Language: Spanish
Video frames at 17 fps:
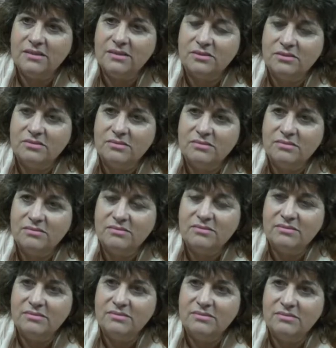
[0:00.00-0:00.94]
ni lo hubiese
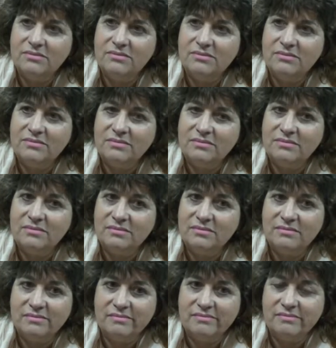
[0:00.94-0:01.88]
mencionado.
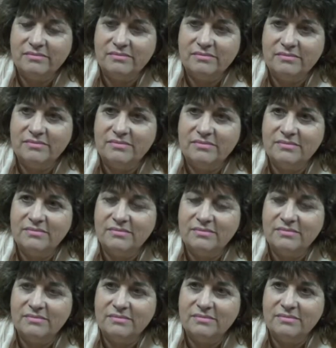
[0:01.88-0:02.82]
Eh, ¿Hay que
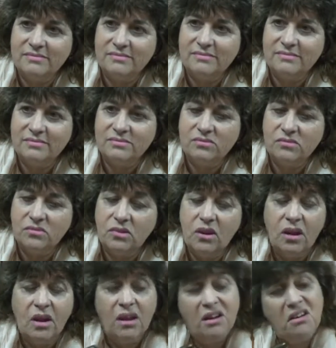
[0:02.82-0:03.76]
refundar al radicalismo?
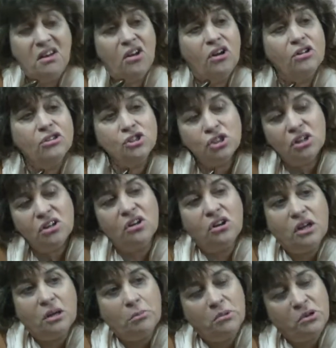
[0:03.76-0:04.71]
No, yo creo
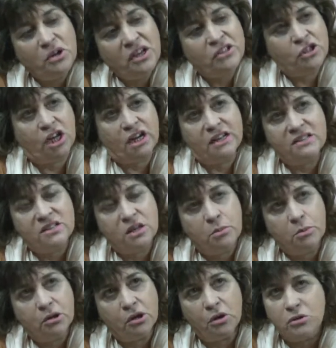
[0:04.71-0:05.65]
que no es tan así,
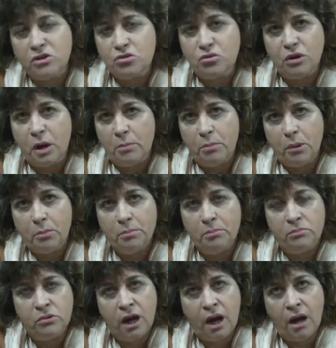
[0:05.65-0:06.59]
porque no es una,
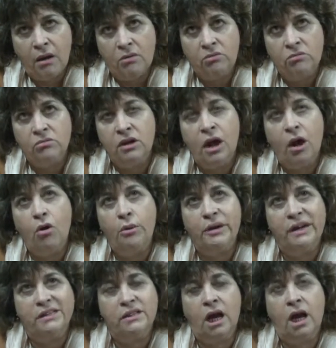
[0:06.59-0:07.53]
una
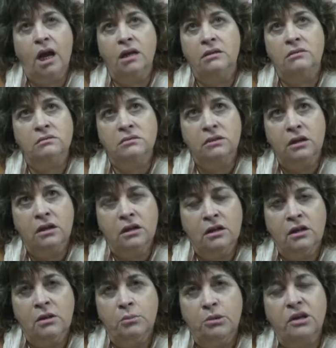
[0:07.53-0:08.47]
obra tan
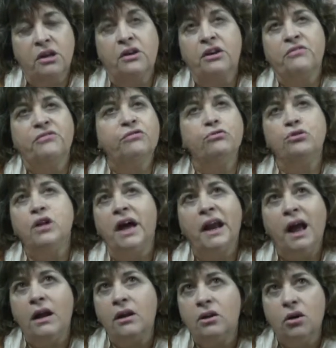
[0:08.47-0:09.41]
porque refundar
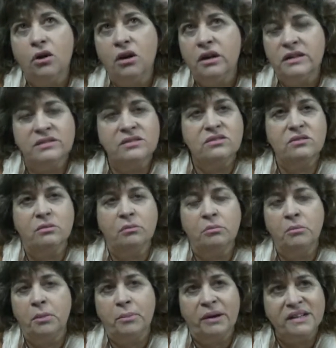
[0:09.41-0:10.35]
algo es,
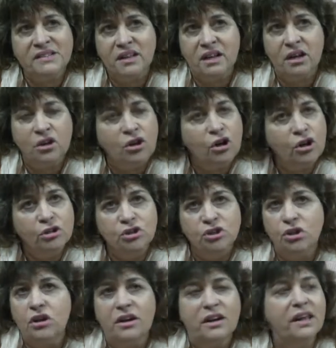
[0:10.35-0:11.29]
me parece que no.
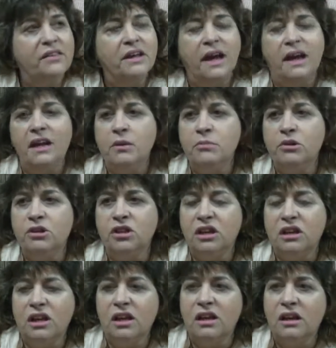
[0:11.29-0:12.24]
Yo, no, pero llegar a
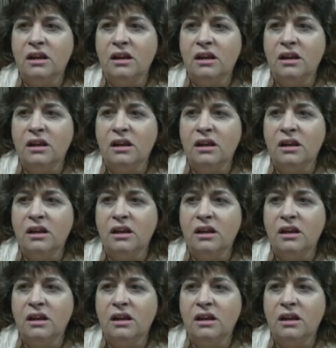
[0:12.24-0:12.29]
tener